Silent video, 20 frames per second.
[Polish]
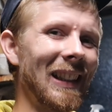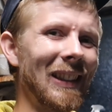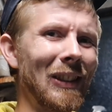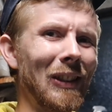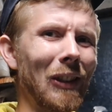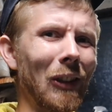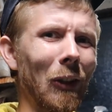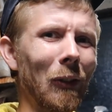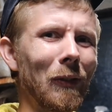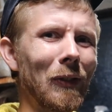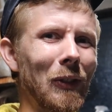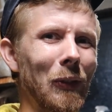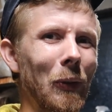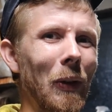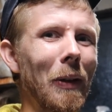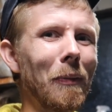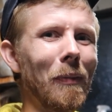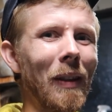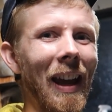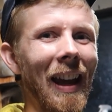jest to w
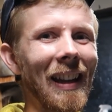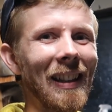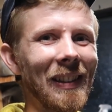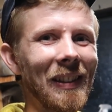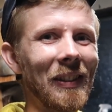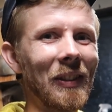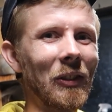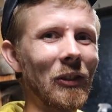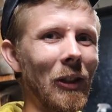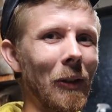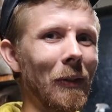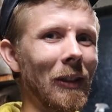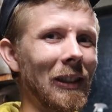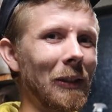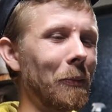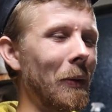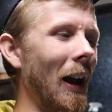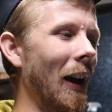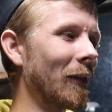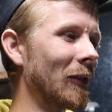złym miejscu, żeby
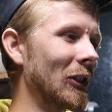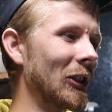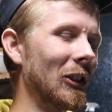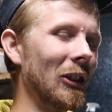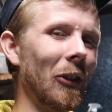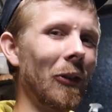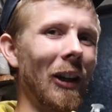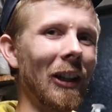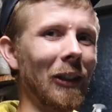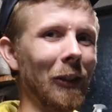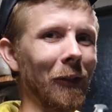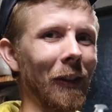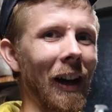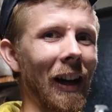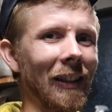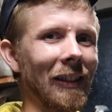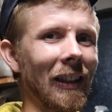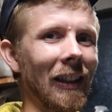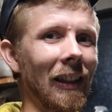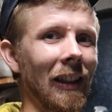sprawdzić
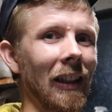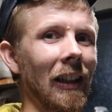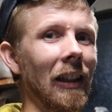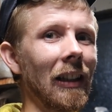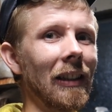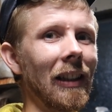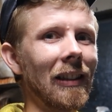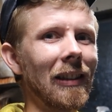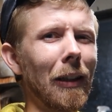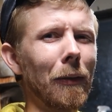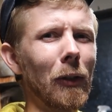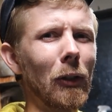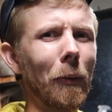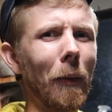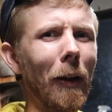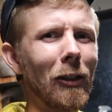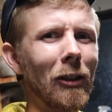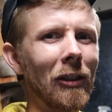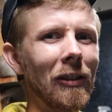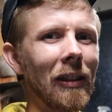doładowanie. Tak samo
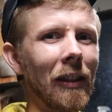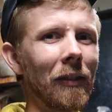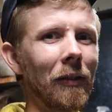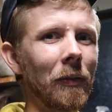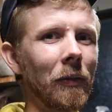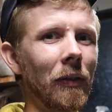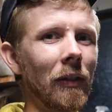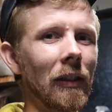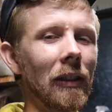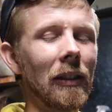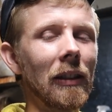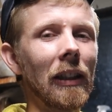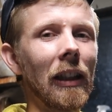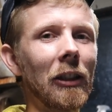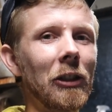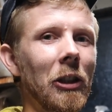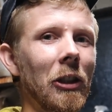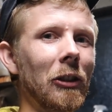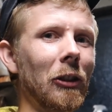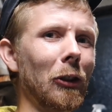zobaczcie sobie,
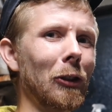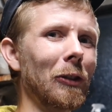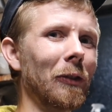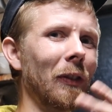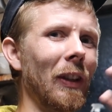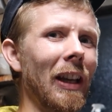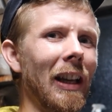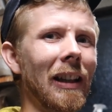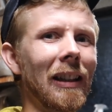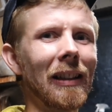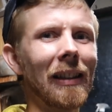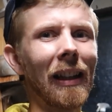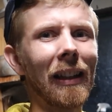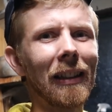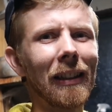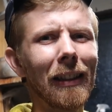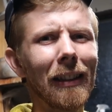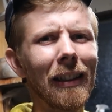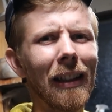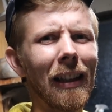jeśli ktoś wie
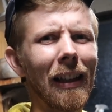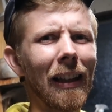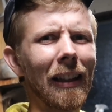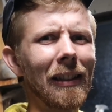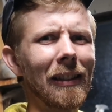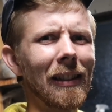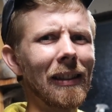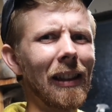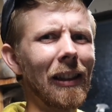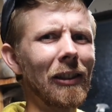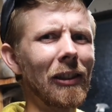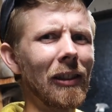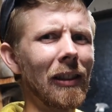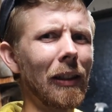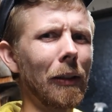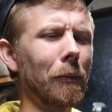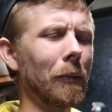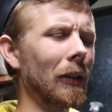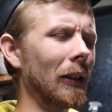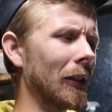jak, na jakiej zasadzie
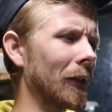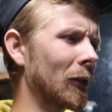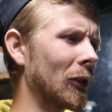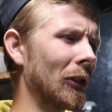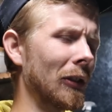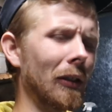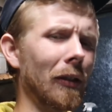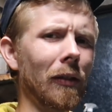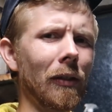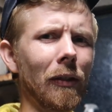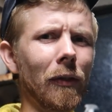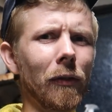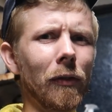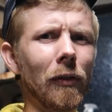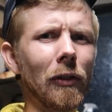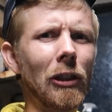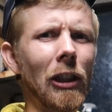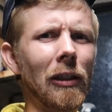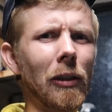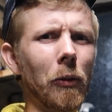tam, e, przy,
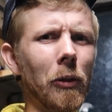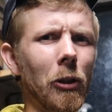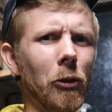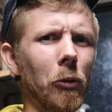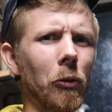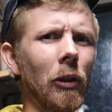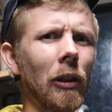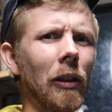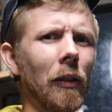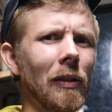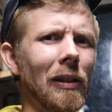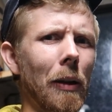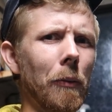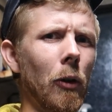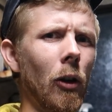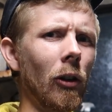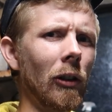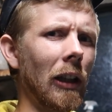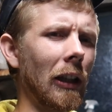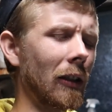gdzie są te czujniki w
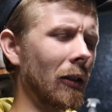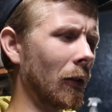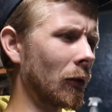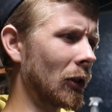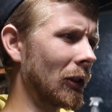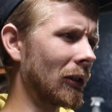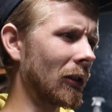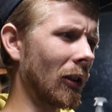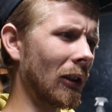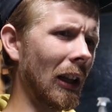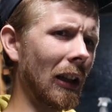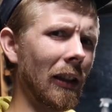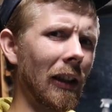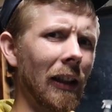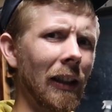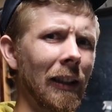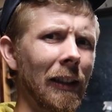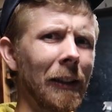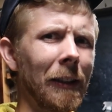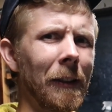samochodach, to wszystko
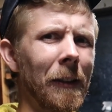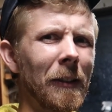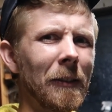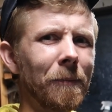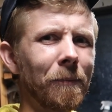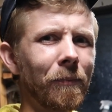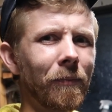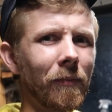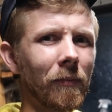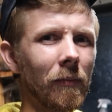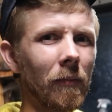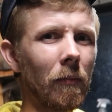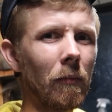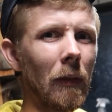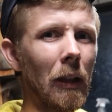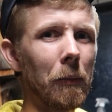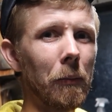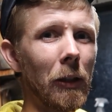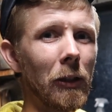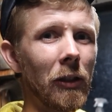dane
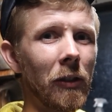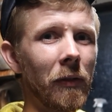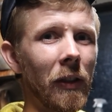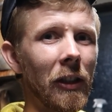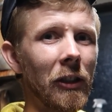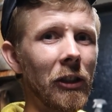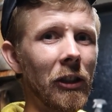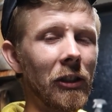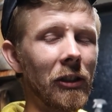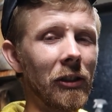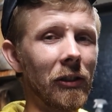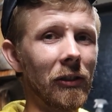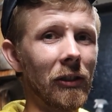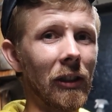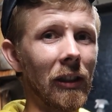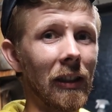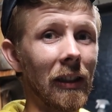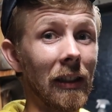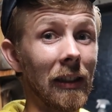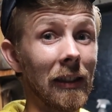będzie wiedzieć,
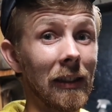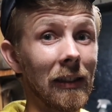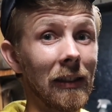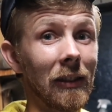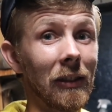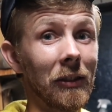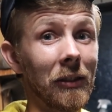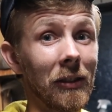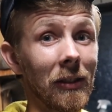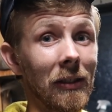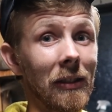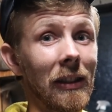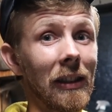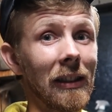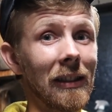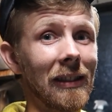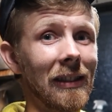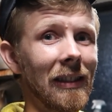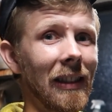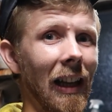że no,
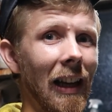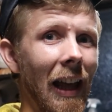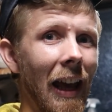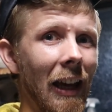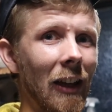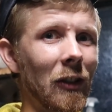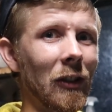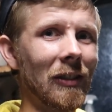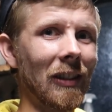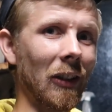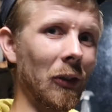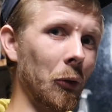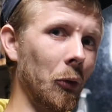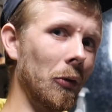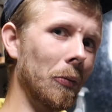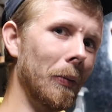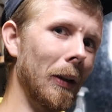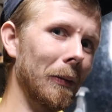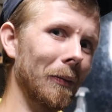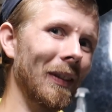jest daleko za
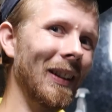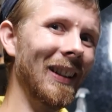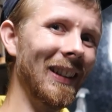turbem,